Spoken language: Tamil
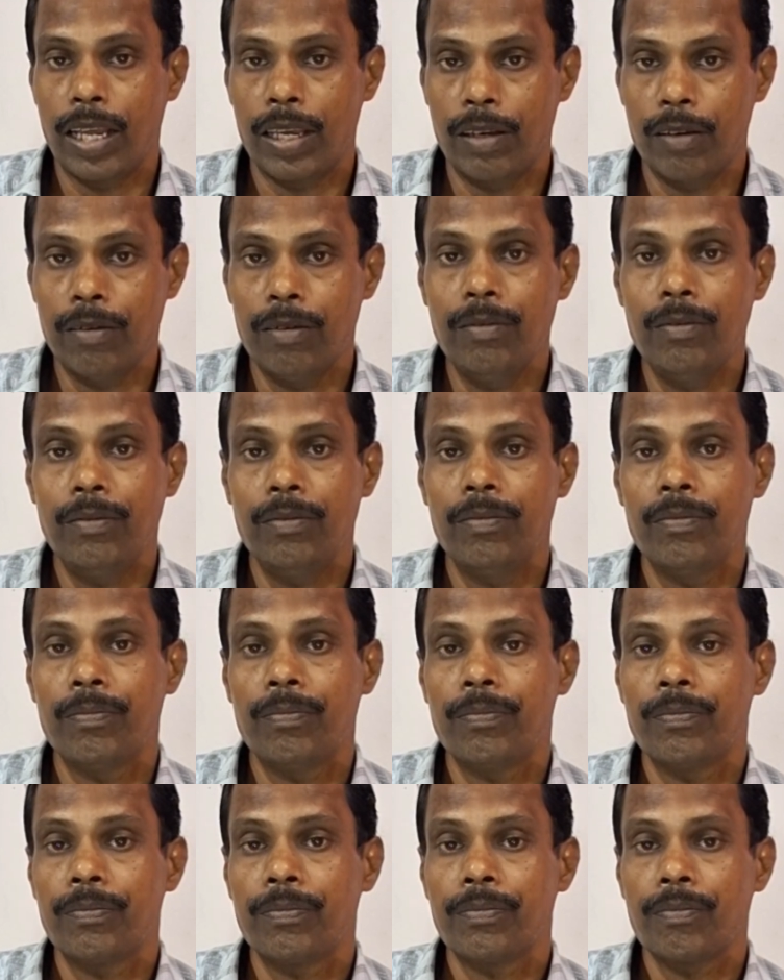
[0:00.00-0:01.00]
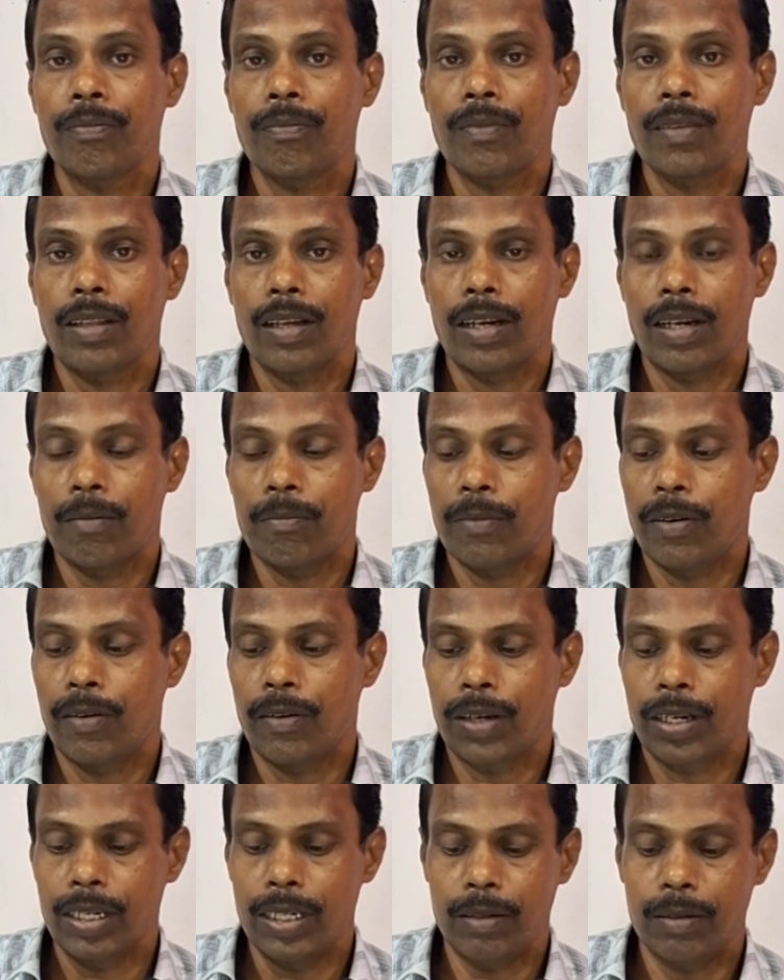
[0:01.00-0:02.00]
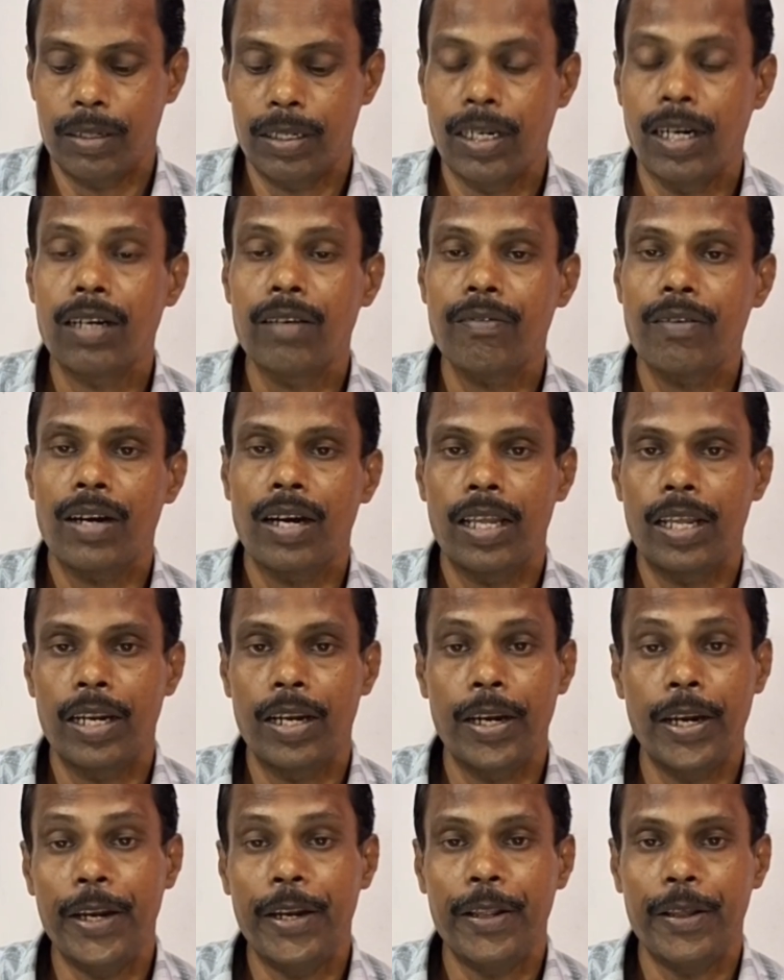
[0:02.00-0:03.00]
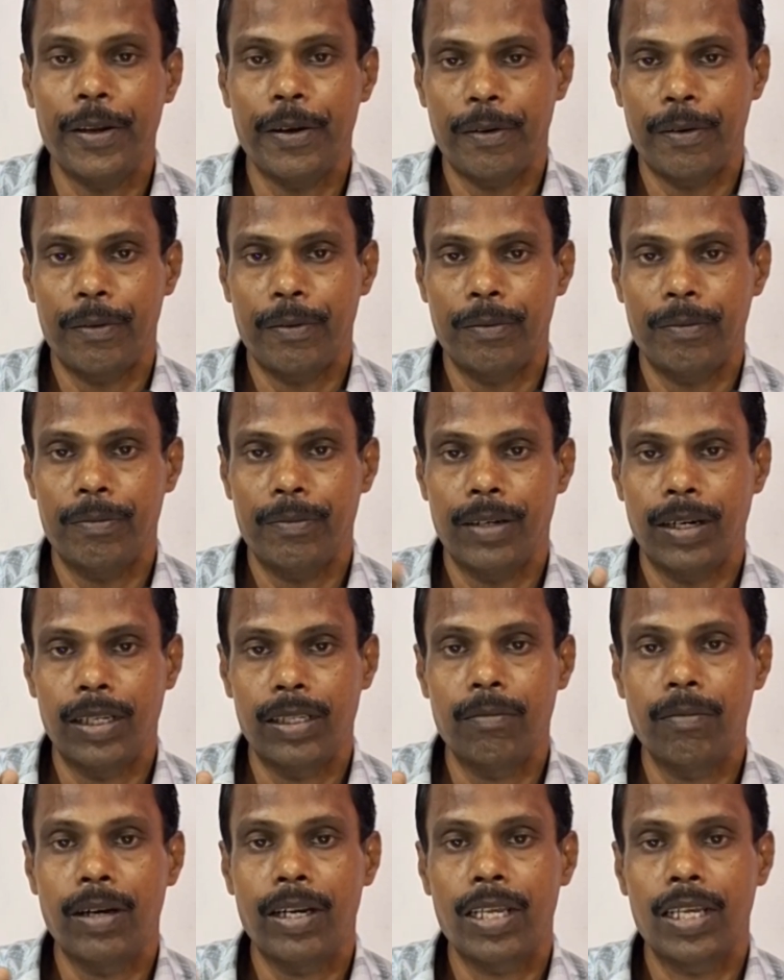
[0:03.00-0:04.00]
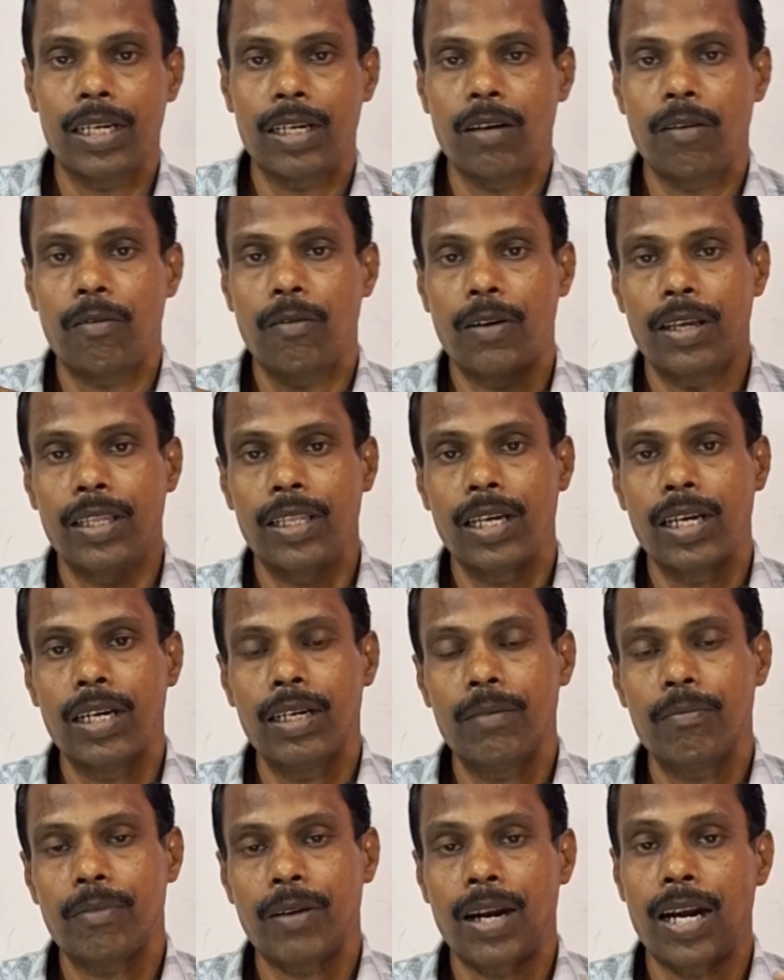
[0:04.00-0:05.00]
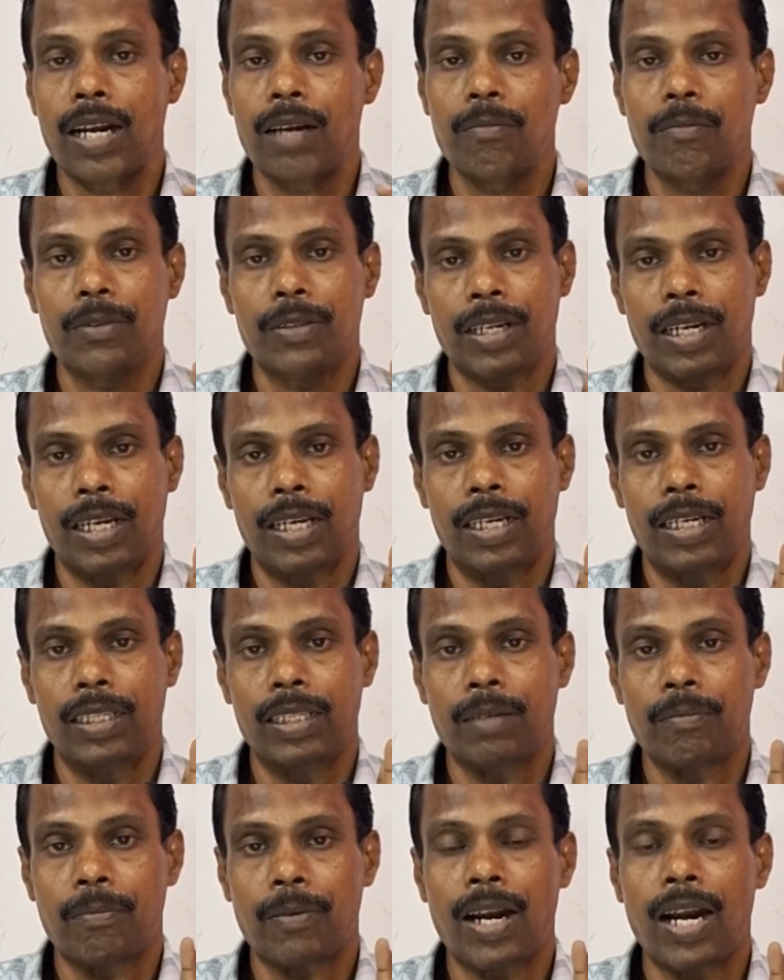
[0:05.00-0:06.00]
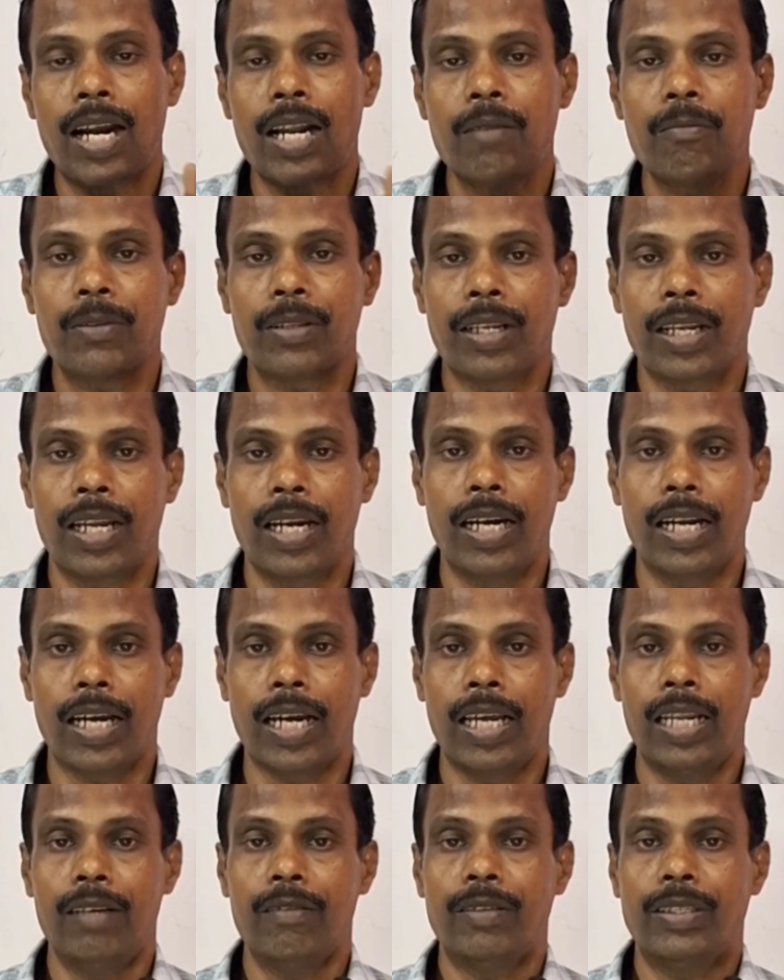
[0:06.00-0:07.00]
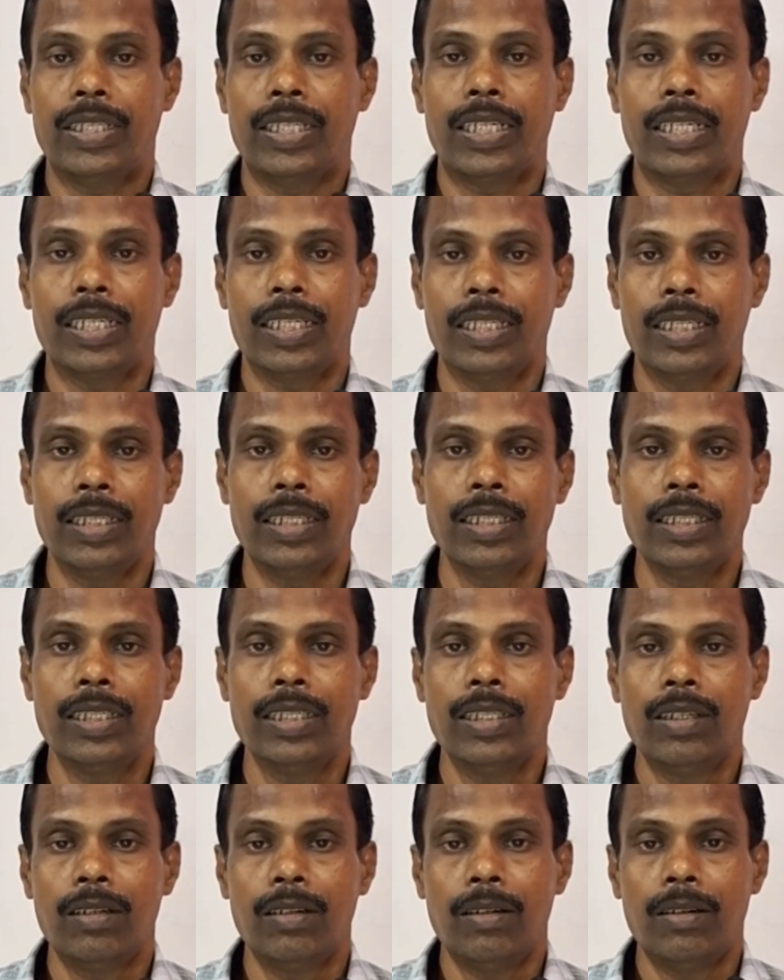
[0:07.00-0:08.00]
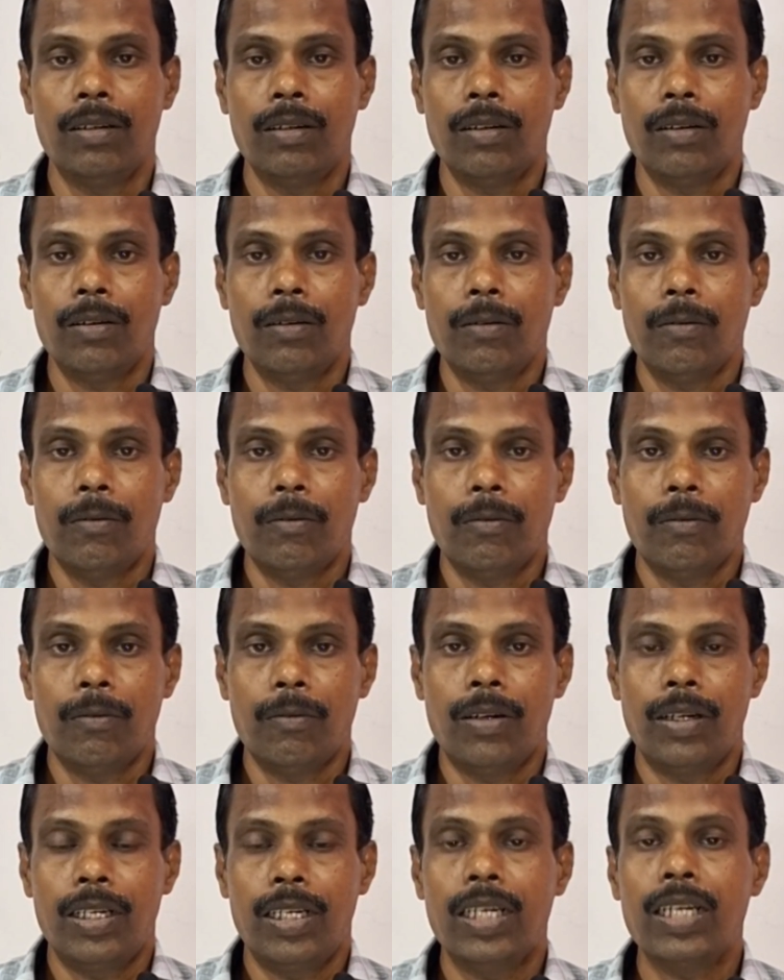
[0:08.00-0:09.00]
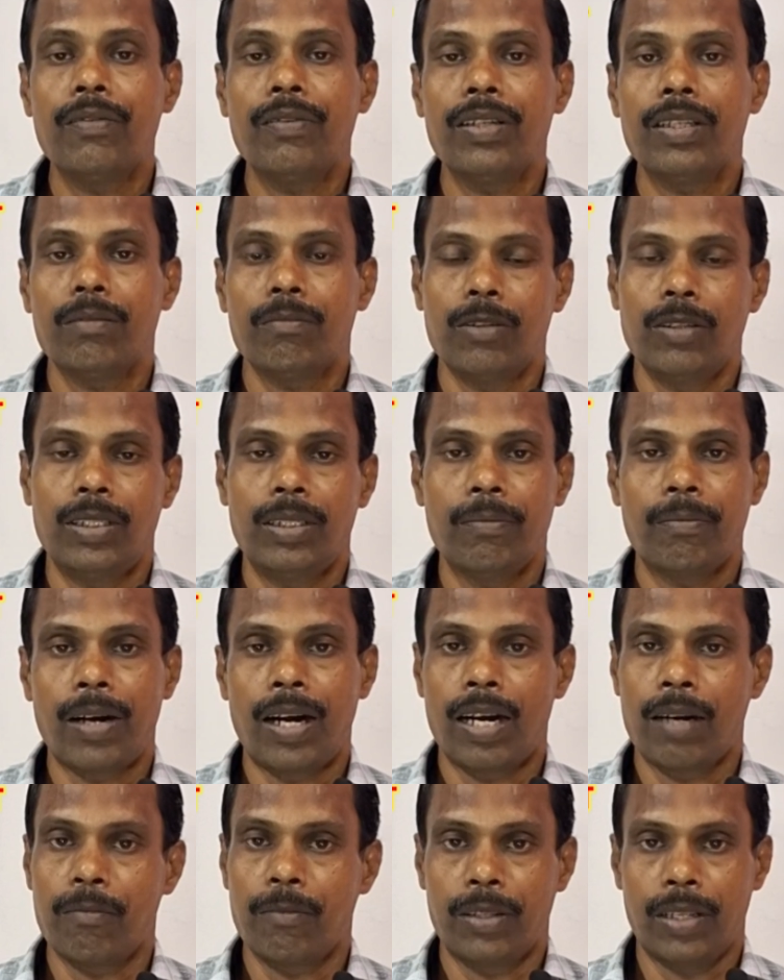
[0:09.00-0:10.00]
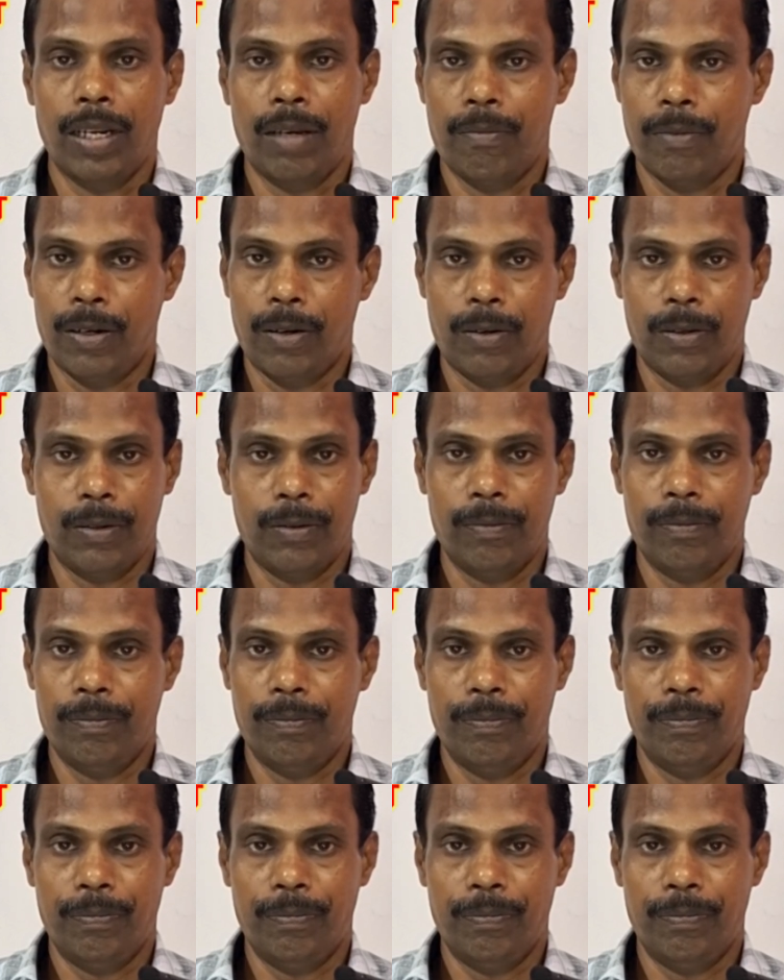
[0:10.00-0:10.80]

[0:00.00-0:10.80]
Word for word: விரலையும் நம்மளோட நடுவிரலையும் நீட்டி இருக்கணும் அது மாதிரி இருக்கக்கூடியதான் பிராணமுத்திரை இந்த பிராணமுத்திரை ரெண்டு கையிலையும் வச்சுக்கிட்டு ஒரு இருபது மூச்சு பிராணமுத்திரை பண்ணுறோம்